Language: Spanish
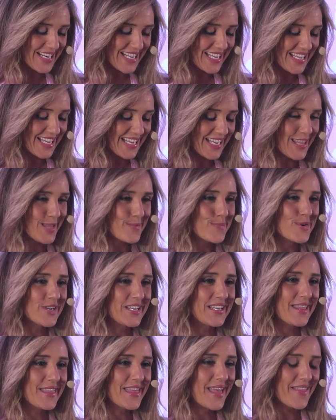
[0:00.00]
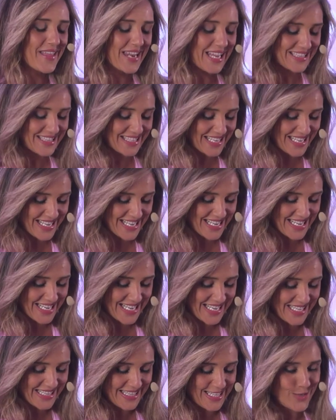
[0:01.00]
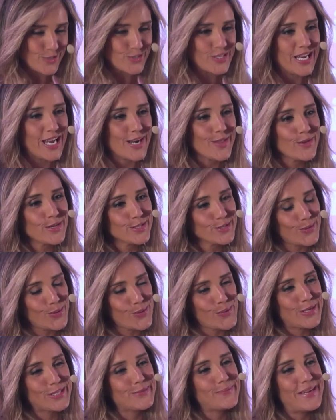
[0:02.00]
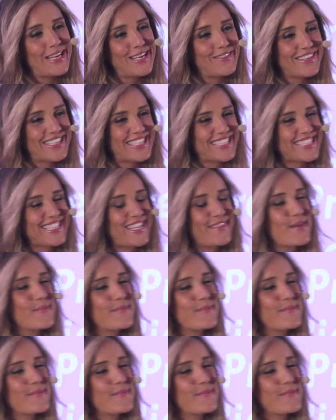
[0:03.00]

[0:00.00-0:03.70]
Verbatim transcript: para que dé por iniciada la entrega de los galardones con unas palabras de